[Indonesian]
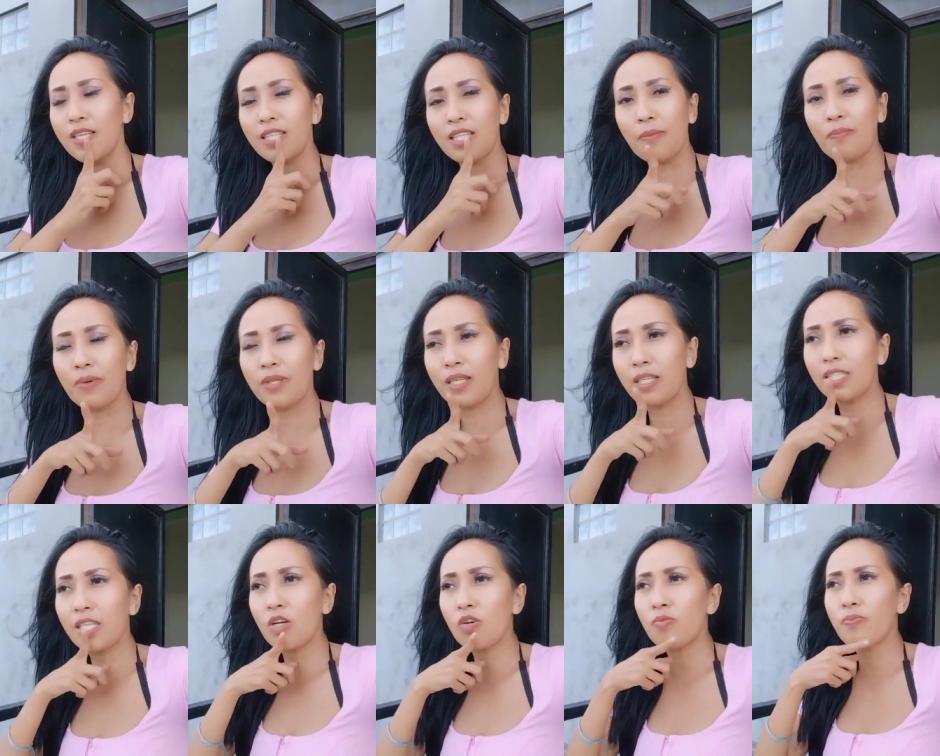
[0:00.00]
Tapi
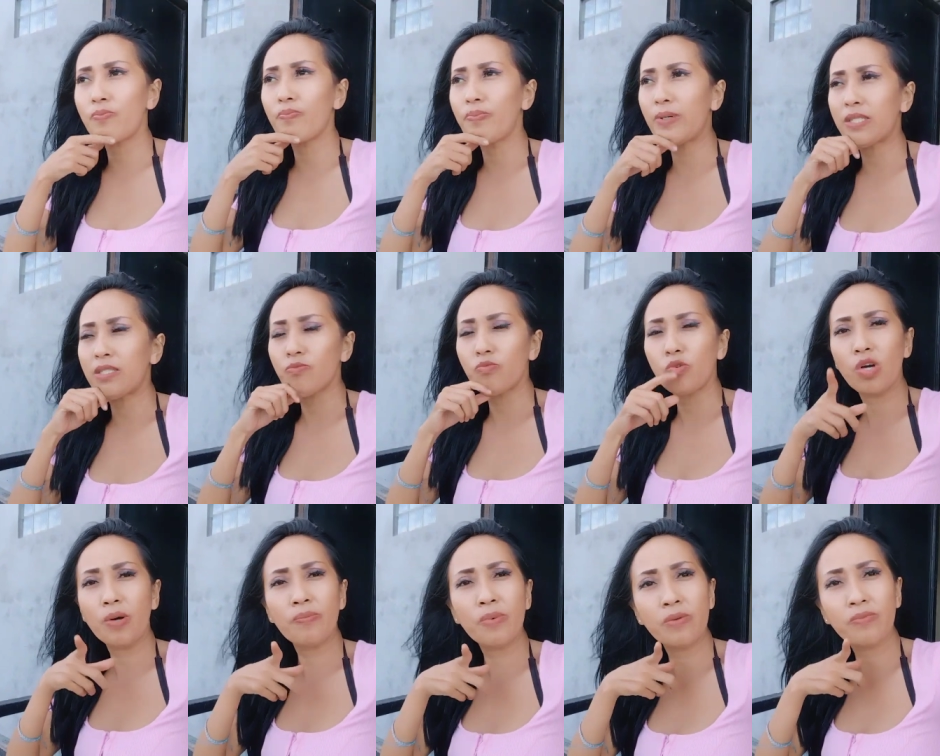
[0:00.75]
nanti aku pas
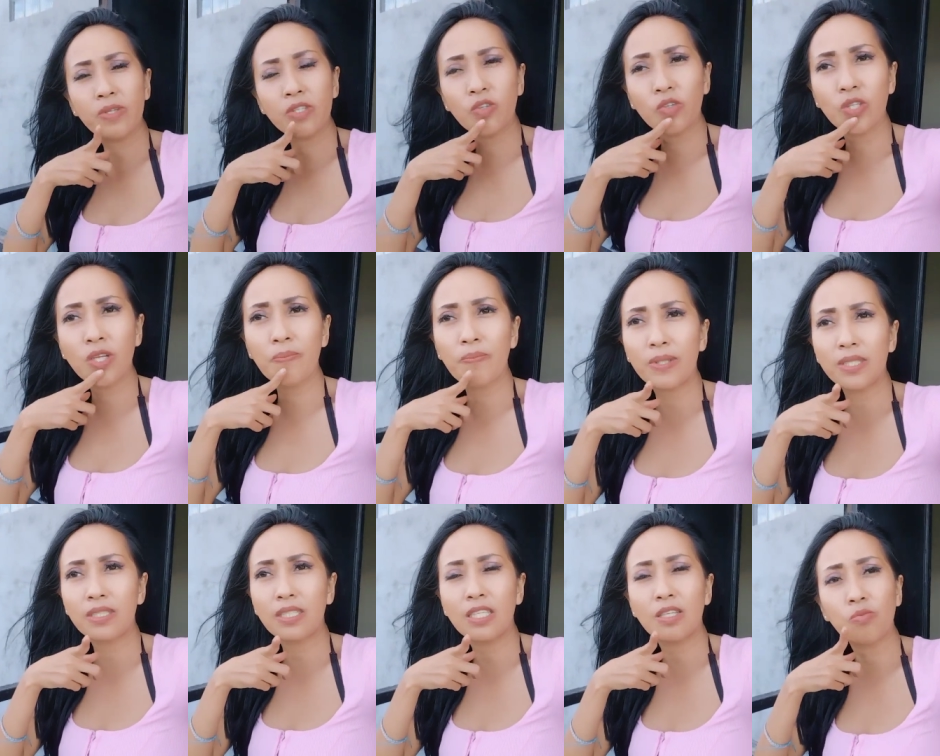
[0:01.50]
mau ngambil videonya
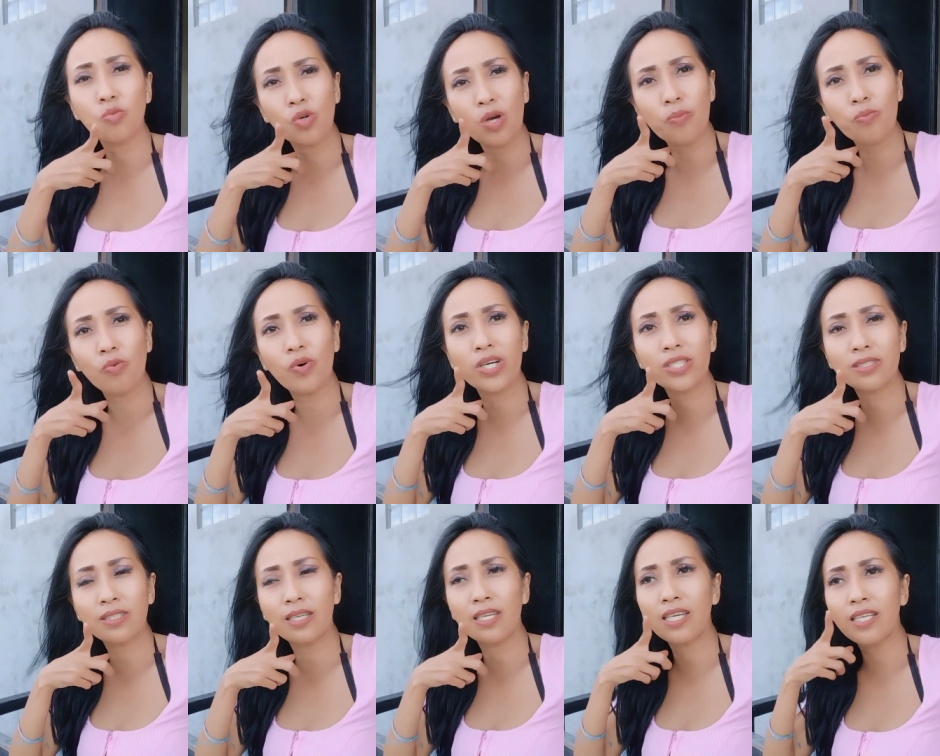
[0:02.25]
pas ini buka
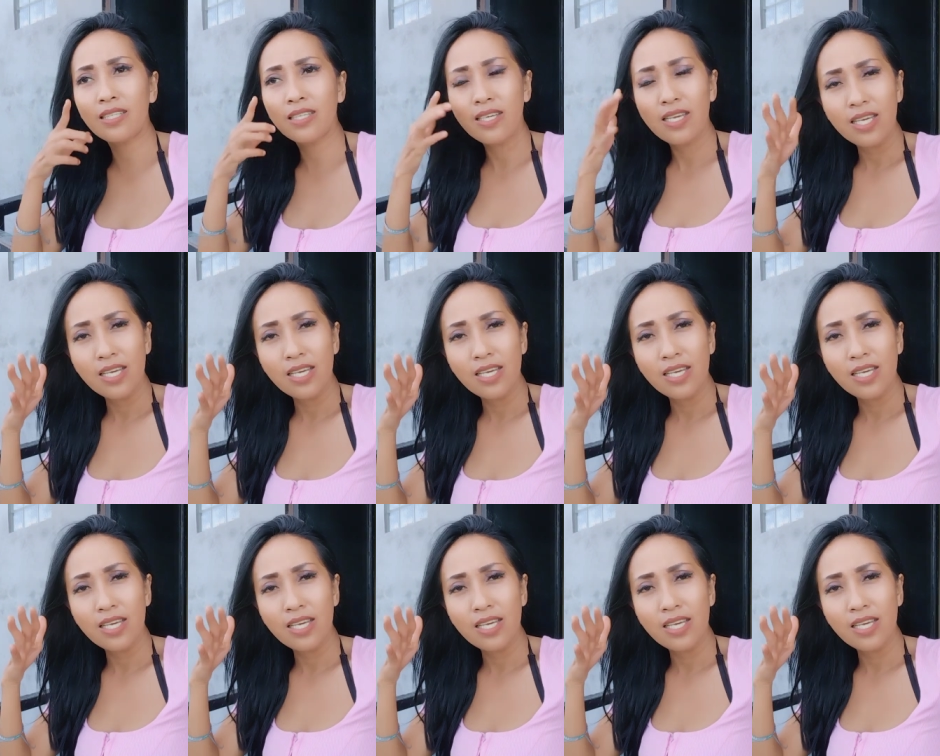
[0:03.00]
puasa ya